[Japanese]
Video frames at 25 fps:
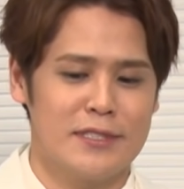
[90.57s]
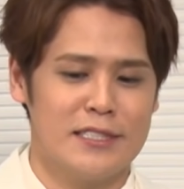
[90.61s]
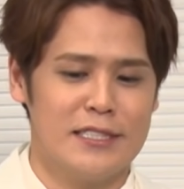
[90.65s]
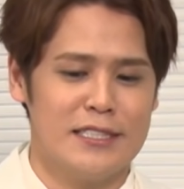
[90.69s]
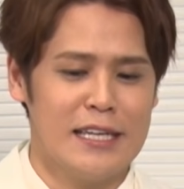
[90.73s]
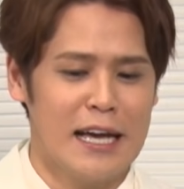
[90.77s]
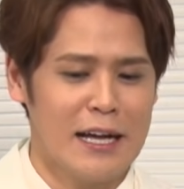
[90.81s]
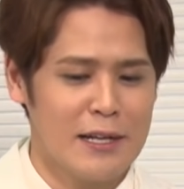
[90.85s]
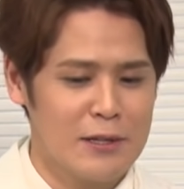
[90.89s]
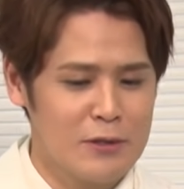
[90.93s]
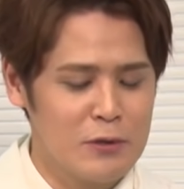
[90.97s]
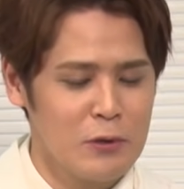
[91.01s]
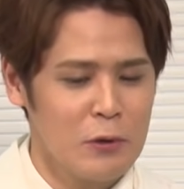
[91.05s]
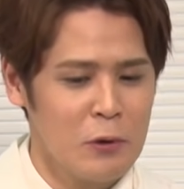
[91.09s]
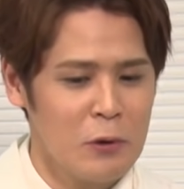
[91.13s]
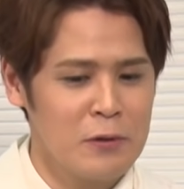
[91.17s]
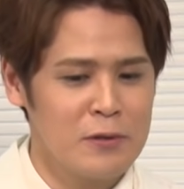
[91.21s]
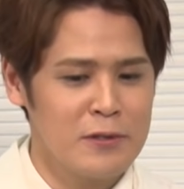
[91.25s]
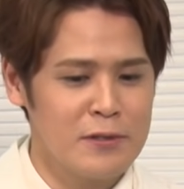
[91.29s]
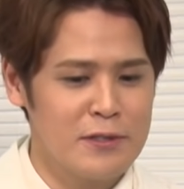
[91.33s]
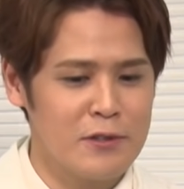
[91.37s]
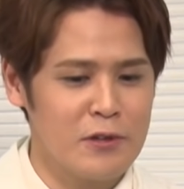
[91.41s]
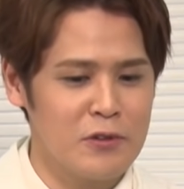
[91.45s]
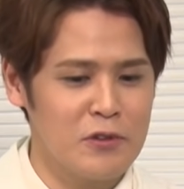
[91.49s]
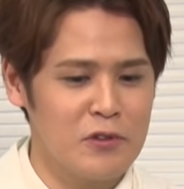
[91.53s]
やっと
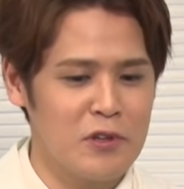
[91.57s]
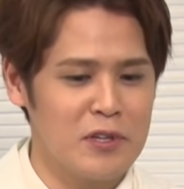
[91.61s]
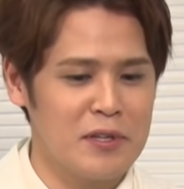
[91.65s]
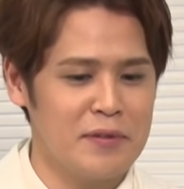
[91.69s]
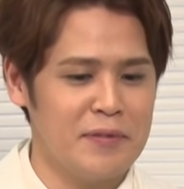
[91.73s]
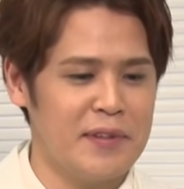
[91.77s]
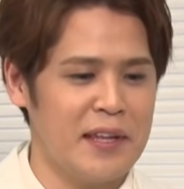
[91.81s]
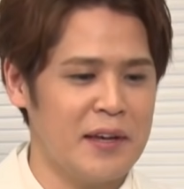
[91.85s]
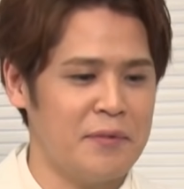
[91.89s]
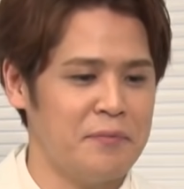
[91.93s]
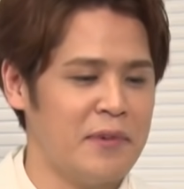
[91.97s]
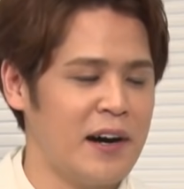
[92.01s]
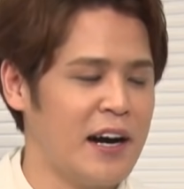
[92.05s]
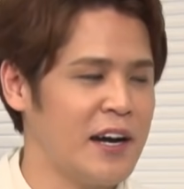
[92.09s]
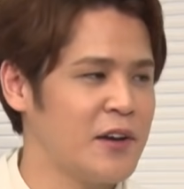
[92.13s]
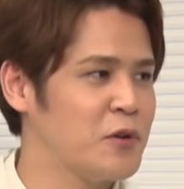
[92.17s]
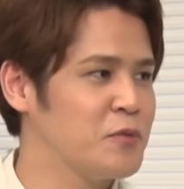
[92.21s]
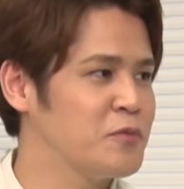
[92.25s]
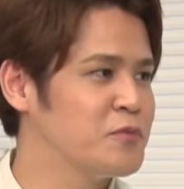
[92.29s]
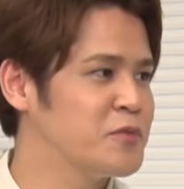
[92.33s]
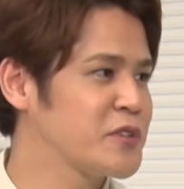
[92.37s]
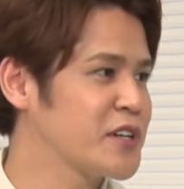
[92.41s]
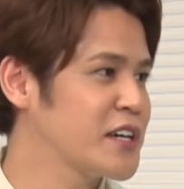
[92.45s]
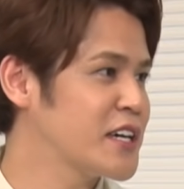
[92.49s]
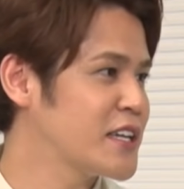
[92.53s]
本当の意味で前を
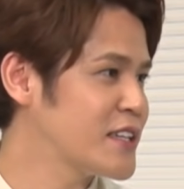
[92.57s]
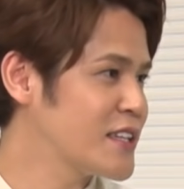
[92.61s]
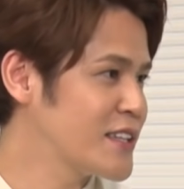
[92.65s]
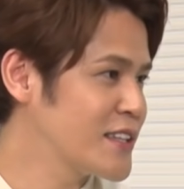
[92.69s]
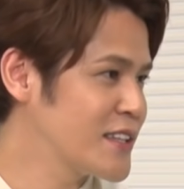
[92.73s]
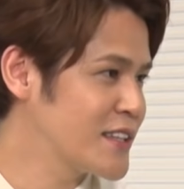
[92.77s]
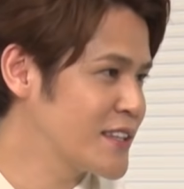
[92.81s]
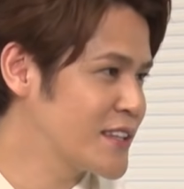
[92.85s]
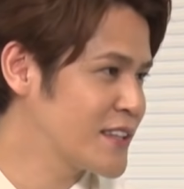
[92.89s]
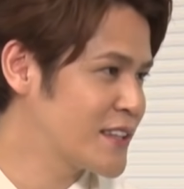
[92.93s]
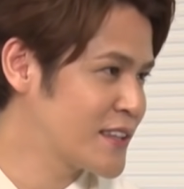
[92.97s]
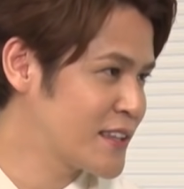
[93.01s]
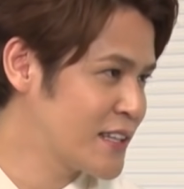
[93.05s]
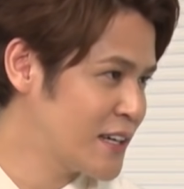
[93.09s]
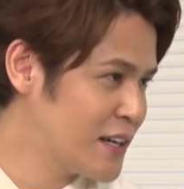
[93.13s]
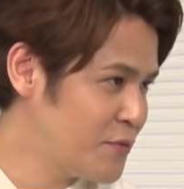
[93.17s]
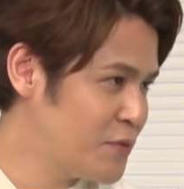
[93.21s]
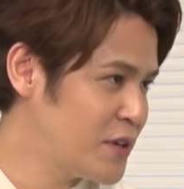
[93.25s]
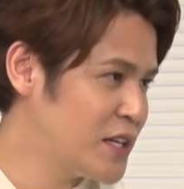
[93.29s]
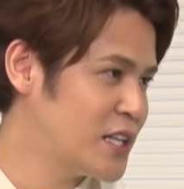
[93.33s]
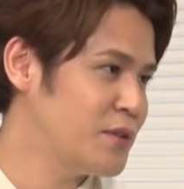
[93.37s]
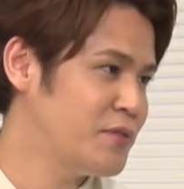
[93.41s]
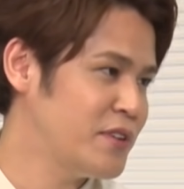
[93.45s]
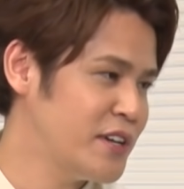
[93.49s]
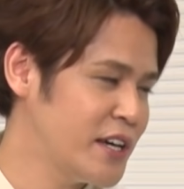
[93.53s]
向けた
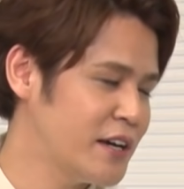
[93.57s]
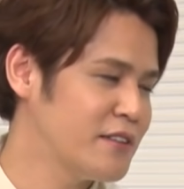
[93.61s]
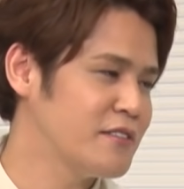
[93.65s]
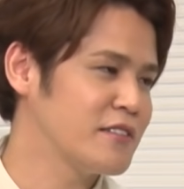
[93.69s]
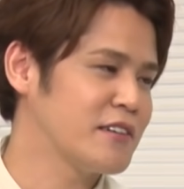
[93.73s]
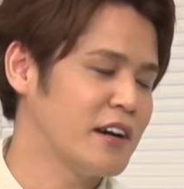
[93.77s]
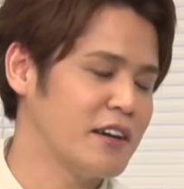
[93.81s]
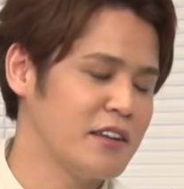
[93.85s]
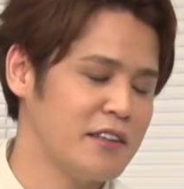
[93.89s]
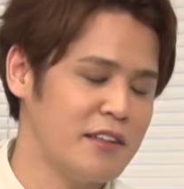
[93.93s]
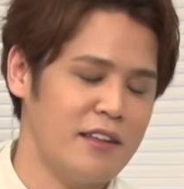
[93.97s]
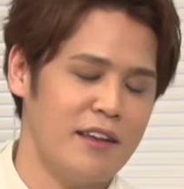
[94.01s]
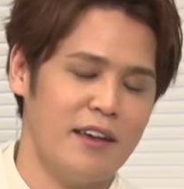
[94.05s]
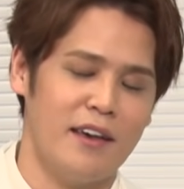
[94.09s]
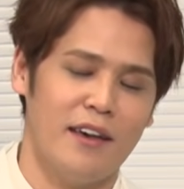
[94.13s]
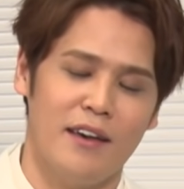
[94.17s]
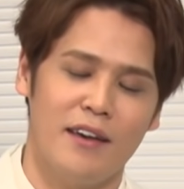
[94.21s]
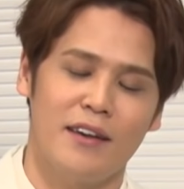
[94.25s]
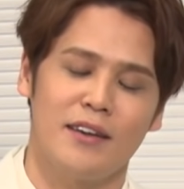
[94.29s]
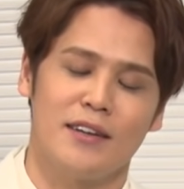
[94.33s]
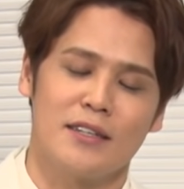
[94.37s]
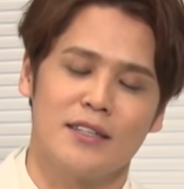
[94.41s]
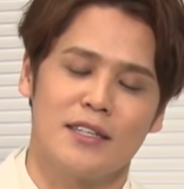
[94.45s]
ベリビエールがいて、